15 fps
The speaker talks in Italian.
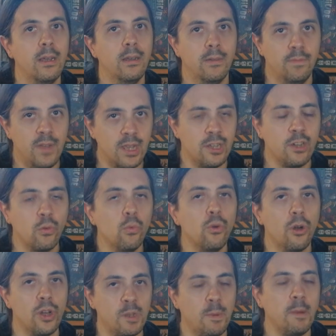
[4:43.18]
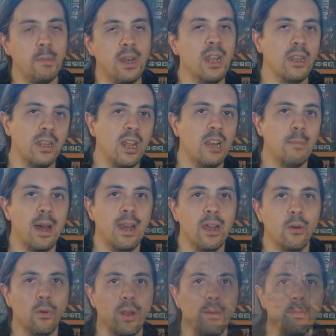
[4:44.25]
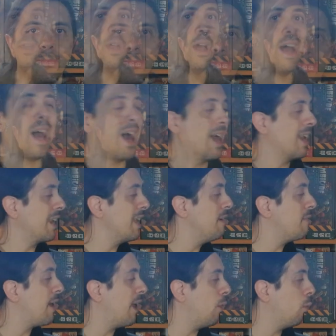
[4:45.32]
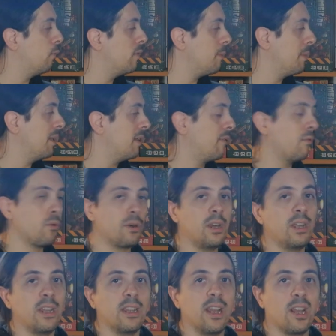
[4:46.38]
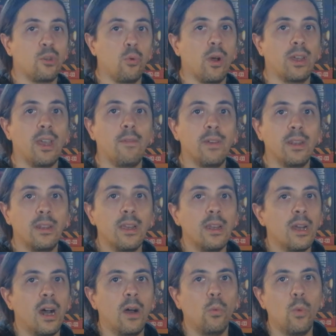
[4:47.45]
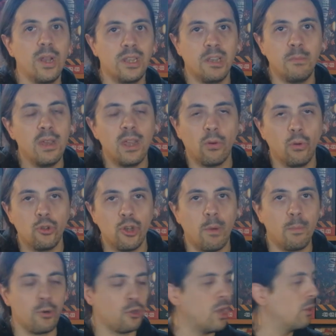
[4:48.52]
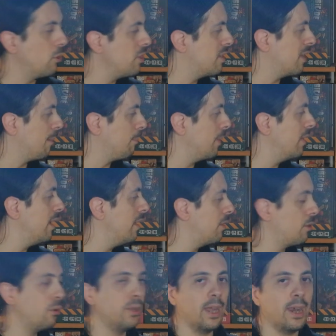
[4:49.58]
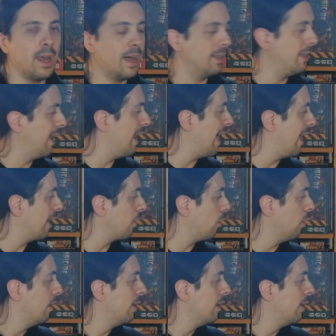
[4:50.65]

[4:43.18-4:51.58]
vi assicuro risparmierete delle belle ore. Arriva ovviamente fornita della sua chiavettina USB con già un progetto di stampa dentro, dell'Elego.